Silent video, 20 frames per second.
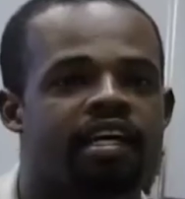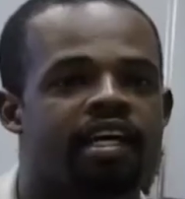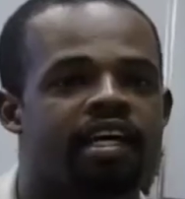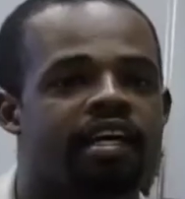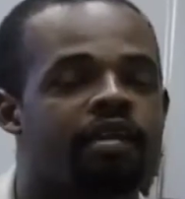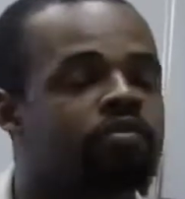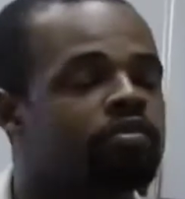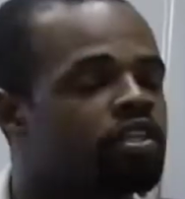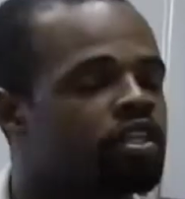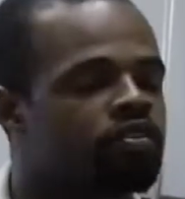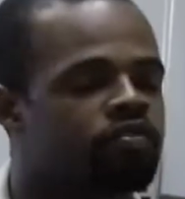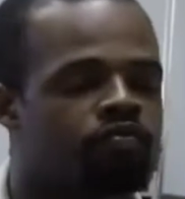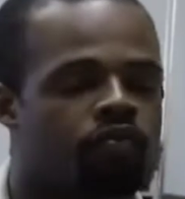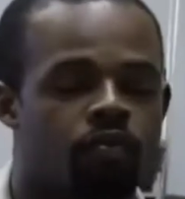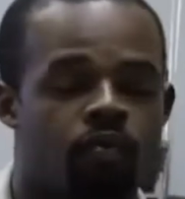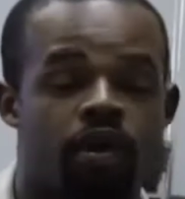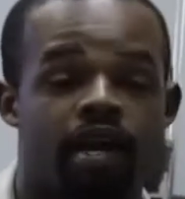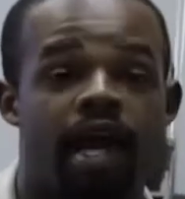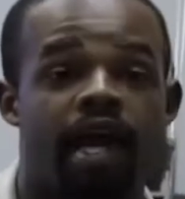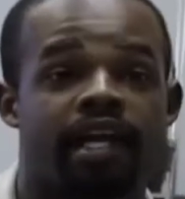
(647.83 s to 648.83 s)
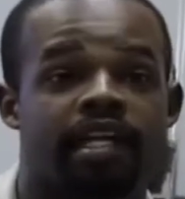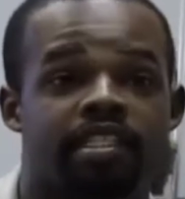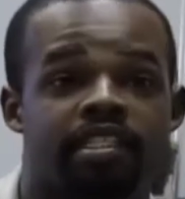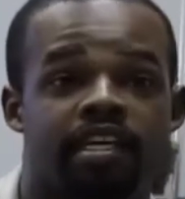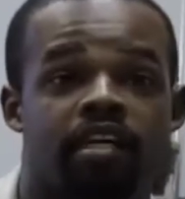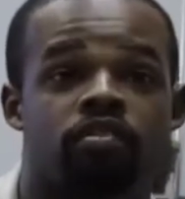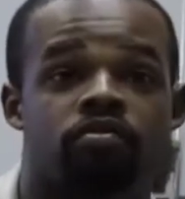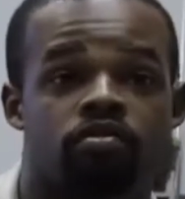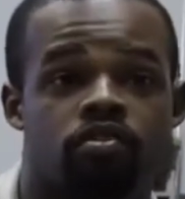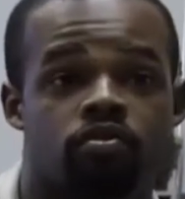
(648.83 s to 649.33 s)
La había visto la
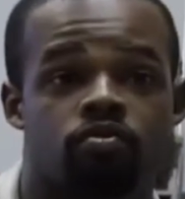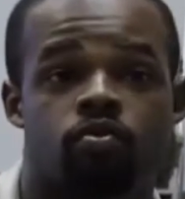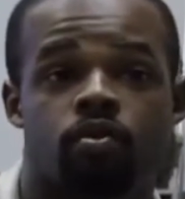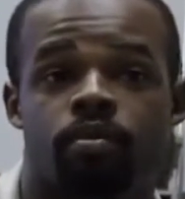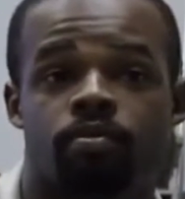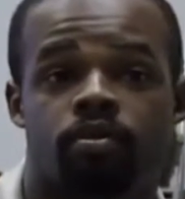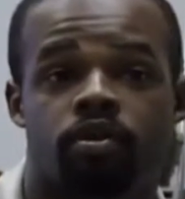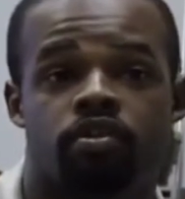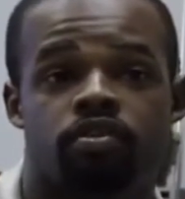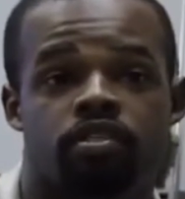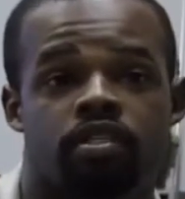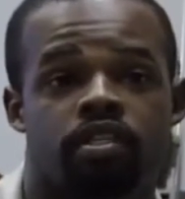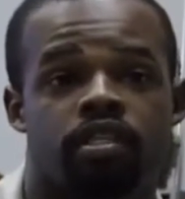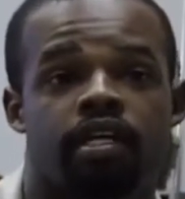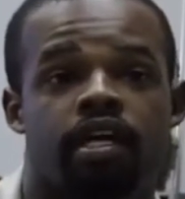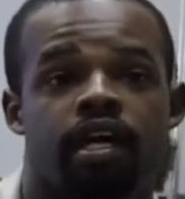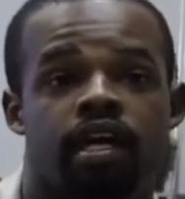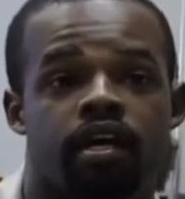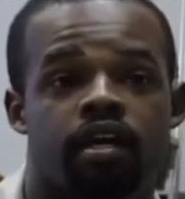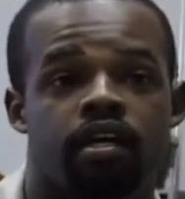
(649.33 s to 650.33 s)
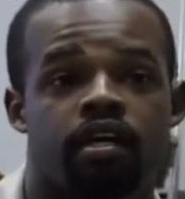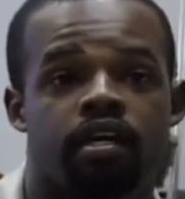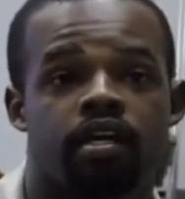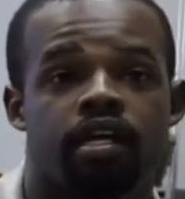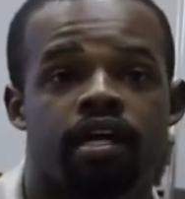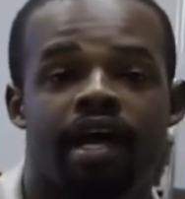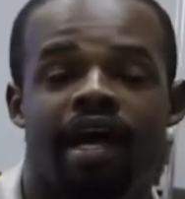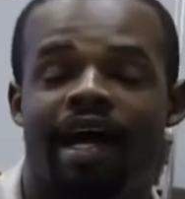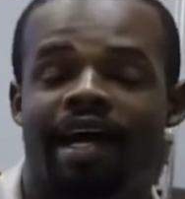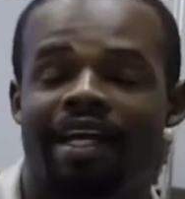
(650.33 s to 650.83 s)
noche antes de que su cuerpo
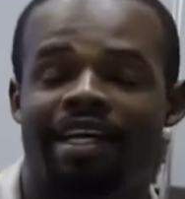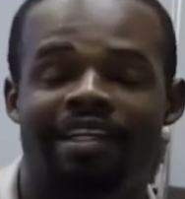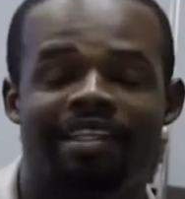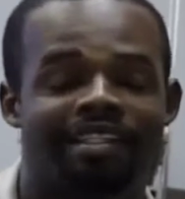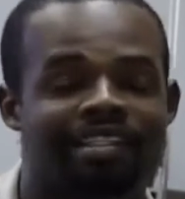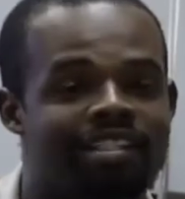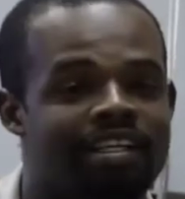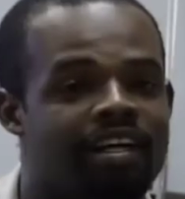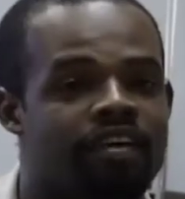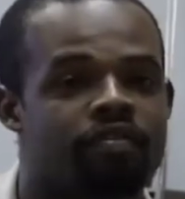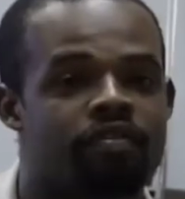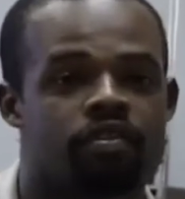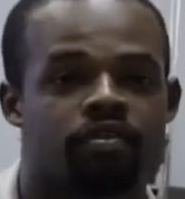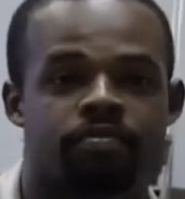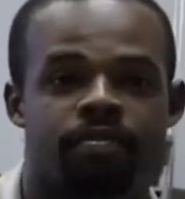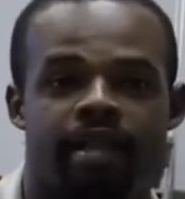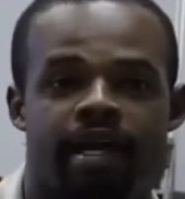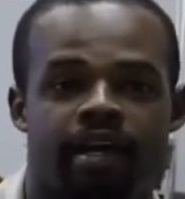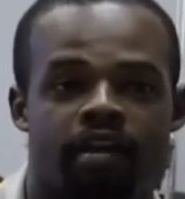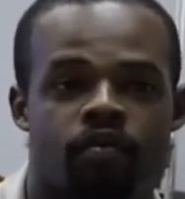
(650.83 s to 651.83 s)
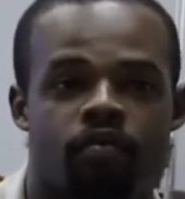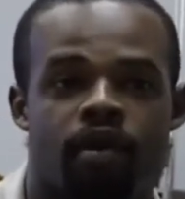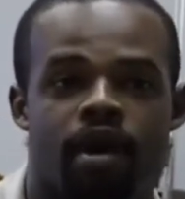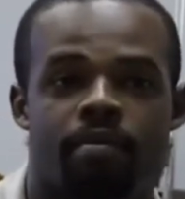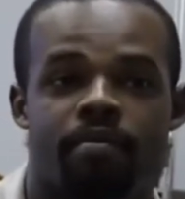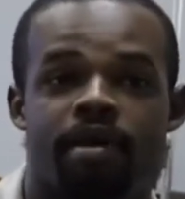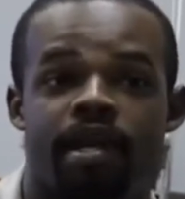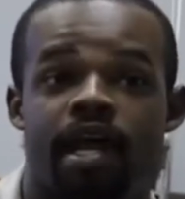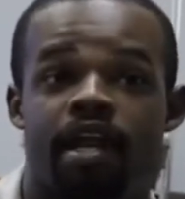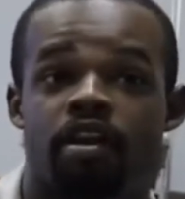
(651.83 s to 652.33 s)
fuese hallado en el
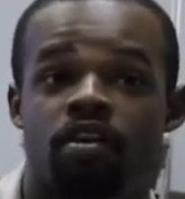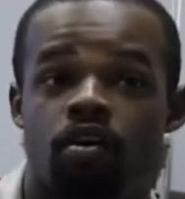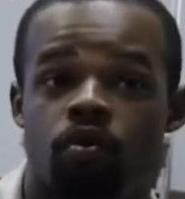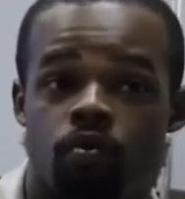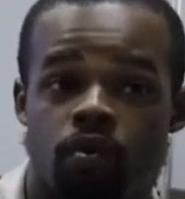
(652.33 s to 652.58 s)
cementerio.